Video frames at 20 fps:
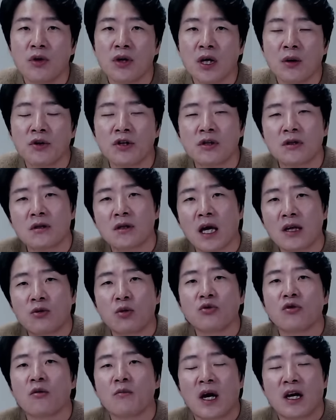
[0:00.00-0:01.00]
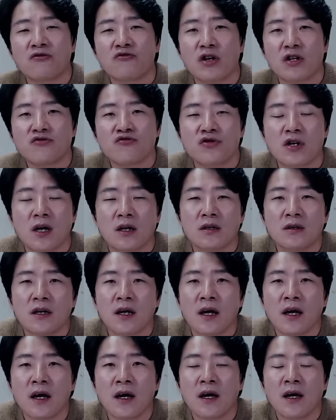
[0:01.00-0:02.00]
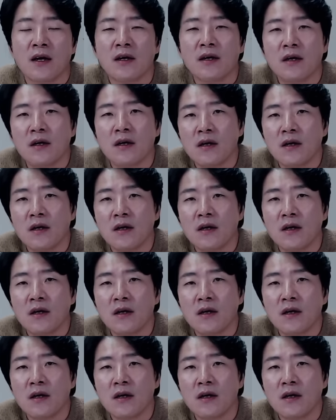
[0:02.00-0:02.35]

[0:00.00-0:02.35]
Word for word: 왜냐하면 대통령 마누라 수사하는데